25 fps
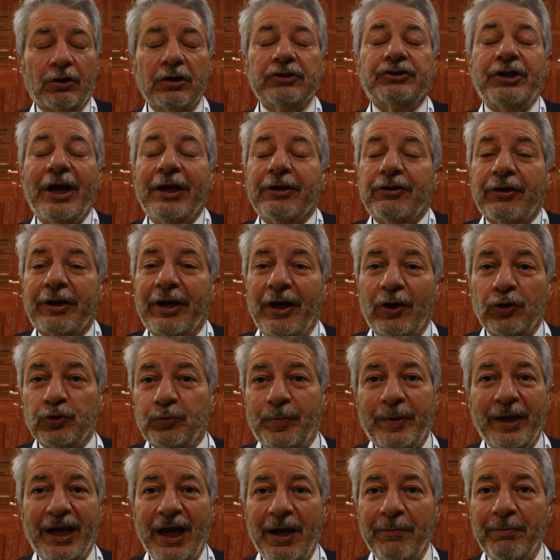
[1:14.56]
Certo che è
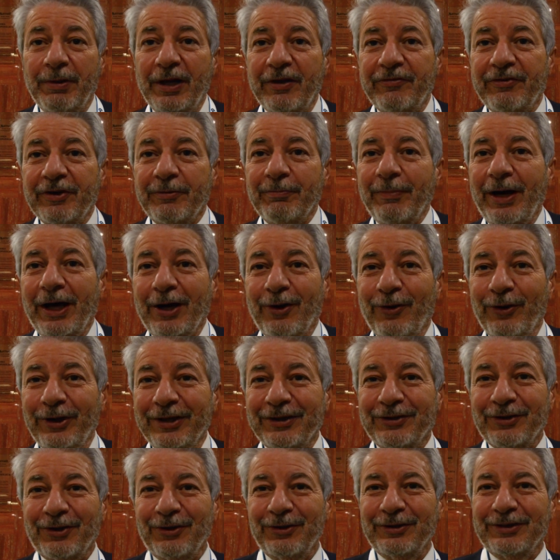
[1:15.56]
auspicabile firmarlo
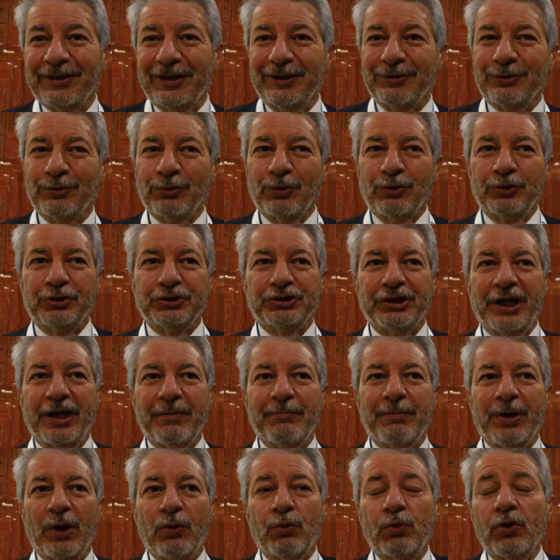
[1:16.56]
entro il 31
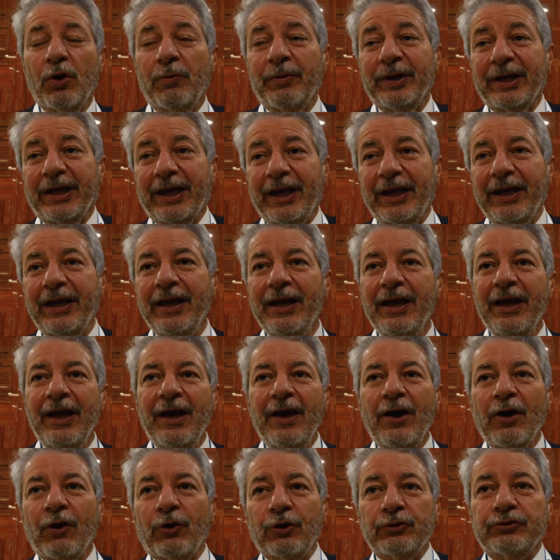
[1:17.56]
dicembre, uno perché
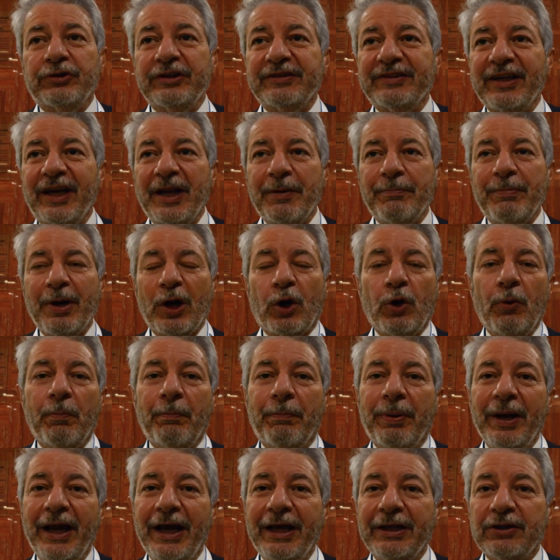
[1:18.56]
così sarebbe
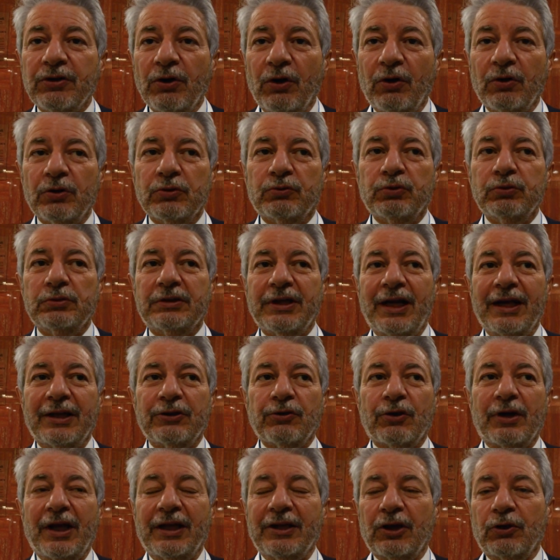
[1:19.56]
completo tutta la
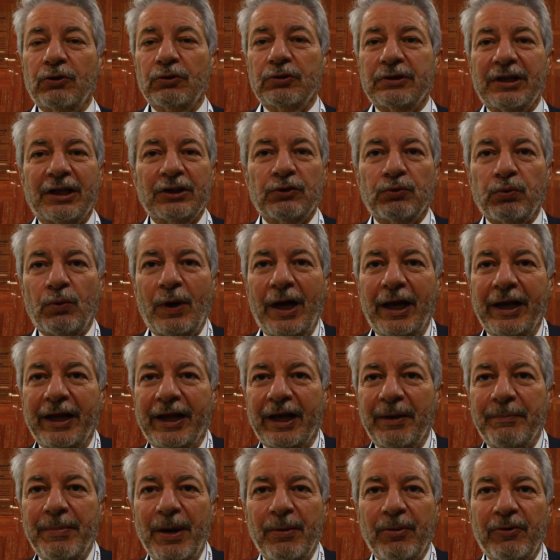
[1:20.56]
tornata
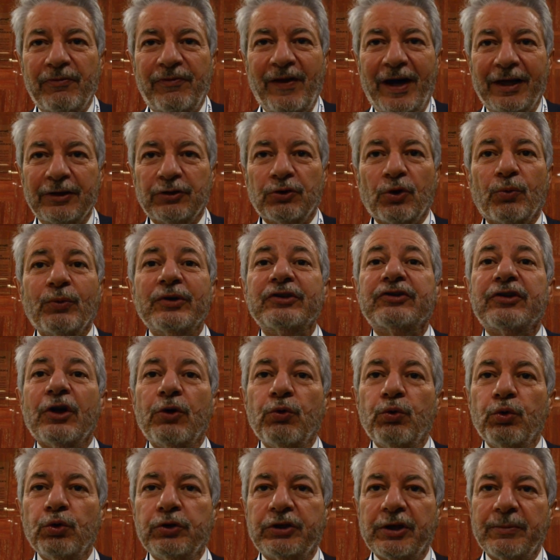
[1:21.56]
contrattuale che abbiamo fatto, questo è
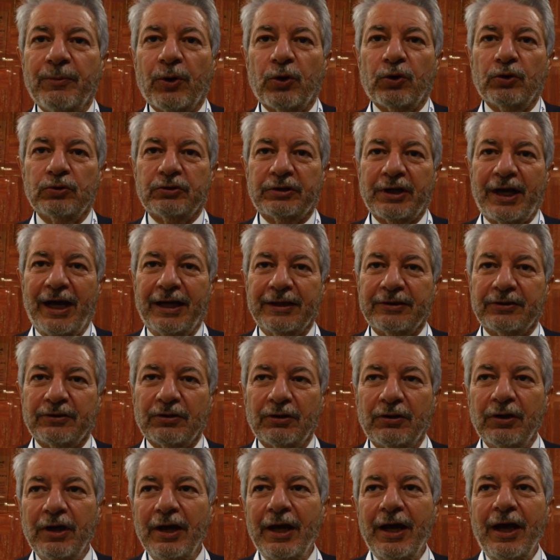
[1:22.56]
l'ultimo
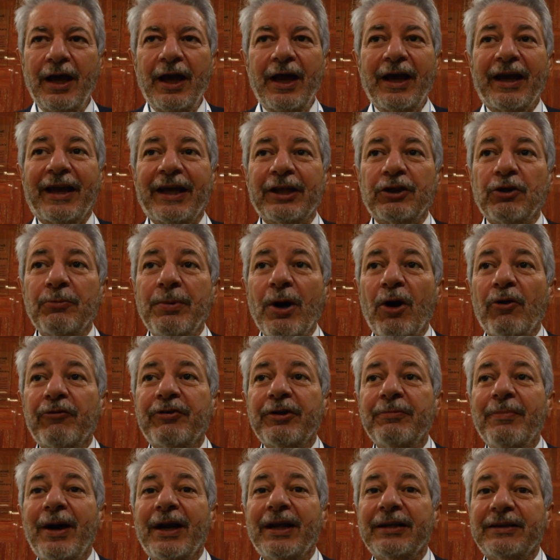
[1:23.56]
contratto che dobbiamo
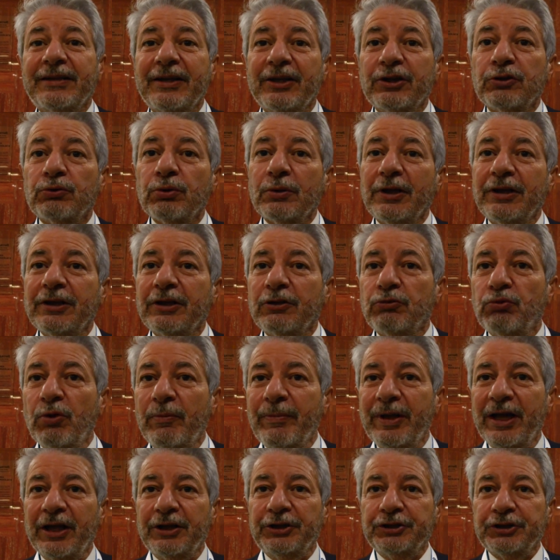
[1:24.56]
firmare addirittura nel
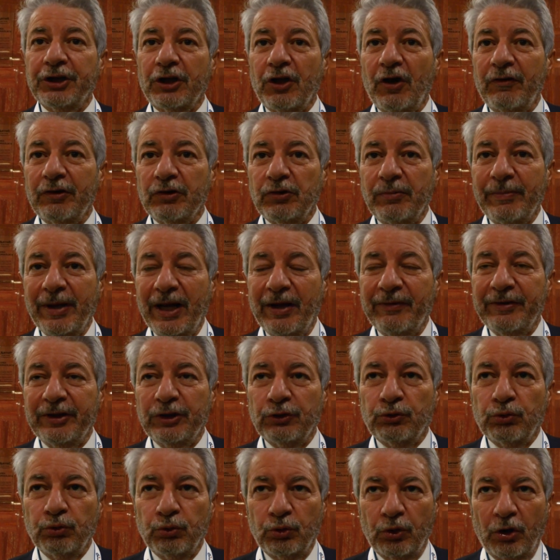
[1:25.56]

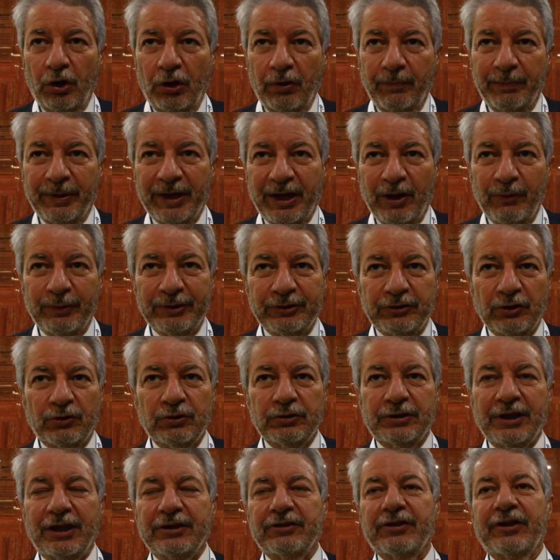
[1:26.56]
2019-2021 perché questo
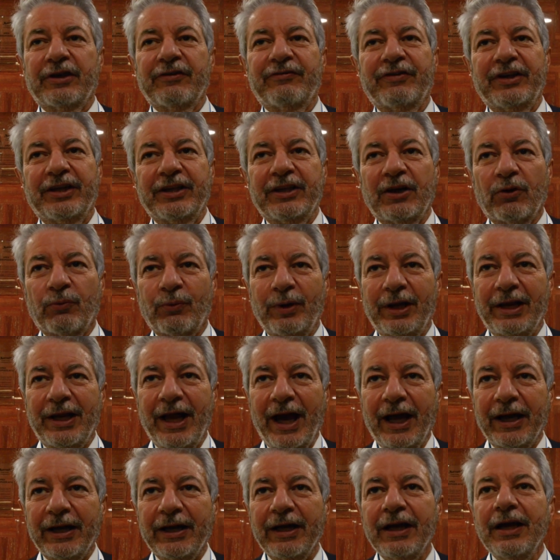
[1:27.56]
contratto è riferito a quegli
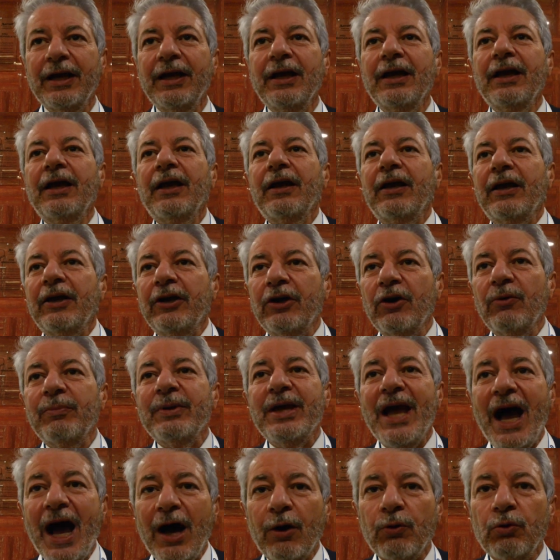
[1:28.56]
anni. Io
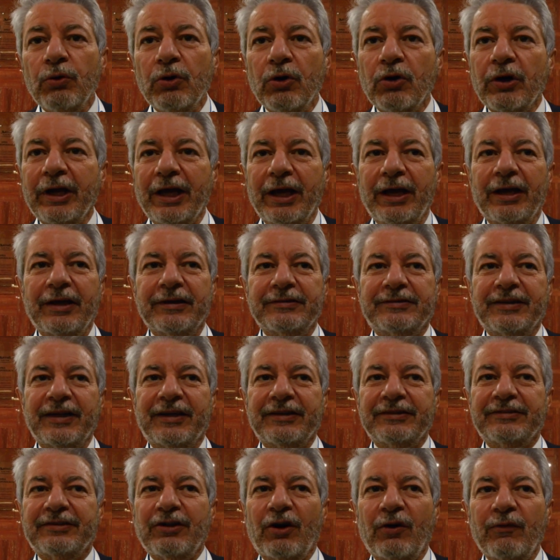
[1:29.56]
mi auguro che se
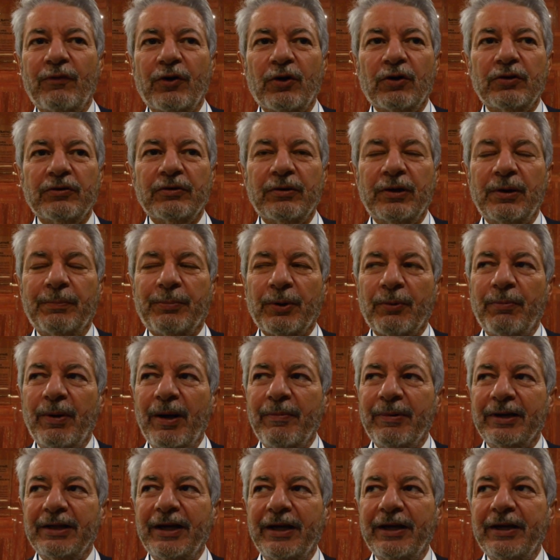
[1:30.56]
risolvono il
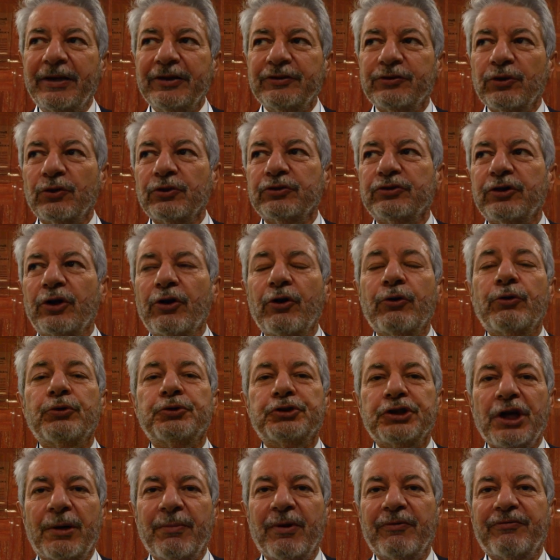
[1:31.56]
problema delle risorse noi
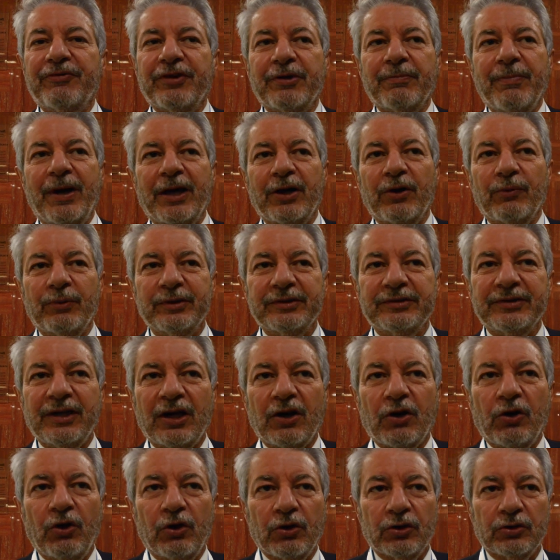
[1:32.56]
riusciamo a firmare questo
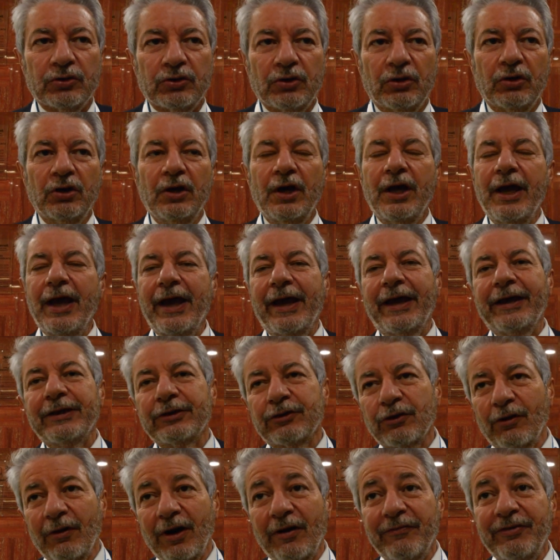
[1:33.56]
accordo
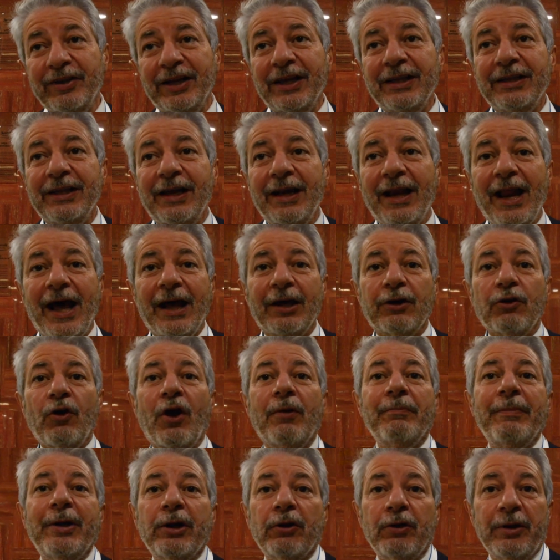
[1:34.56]
entro la fine dell'anno,
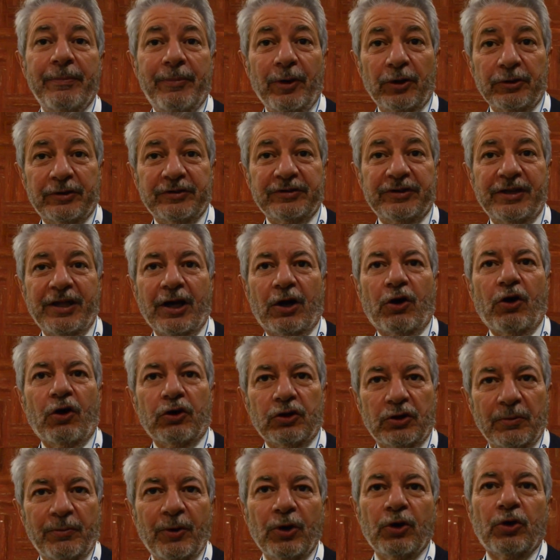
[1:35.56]
almeno l'ipotesi di
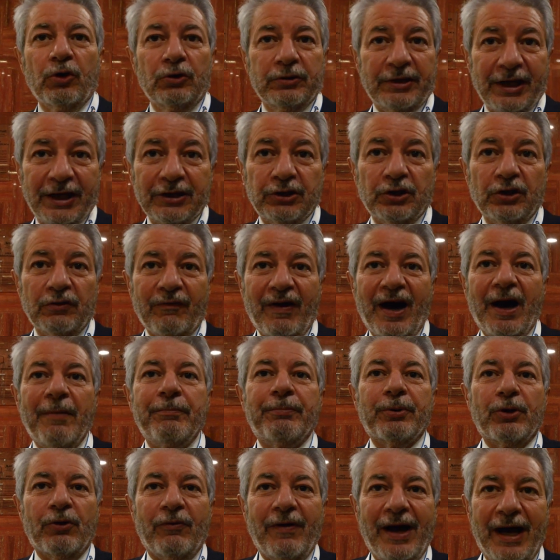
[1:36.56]
accordo, poi il contratto va
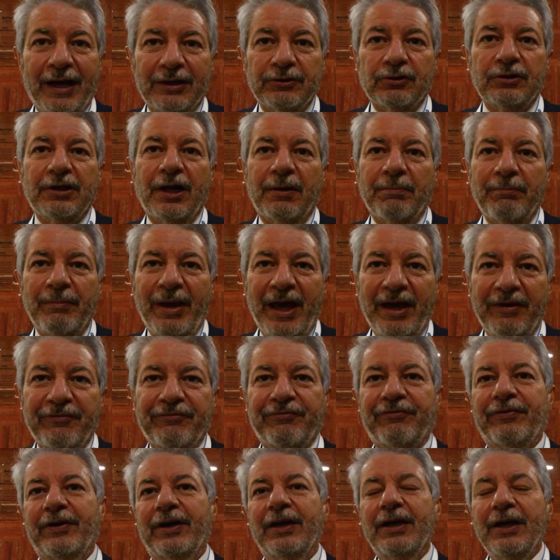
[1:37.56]
approvato dal
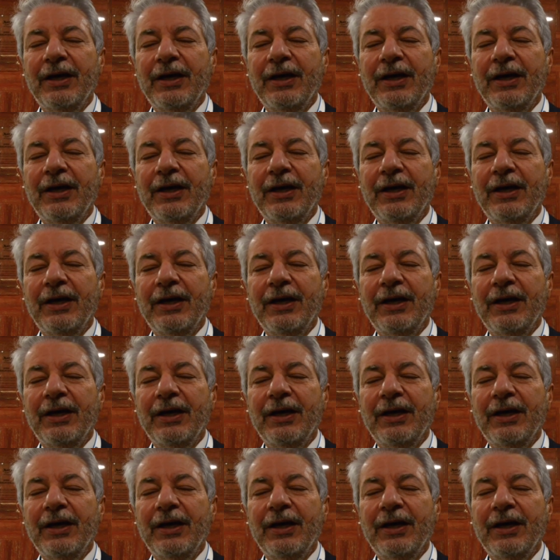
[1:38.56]
MEF,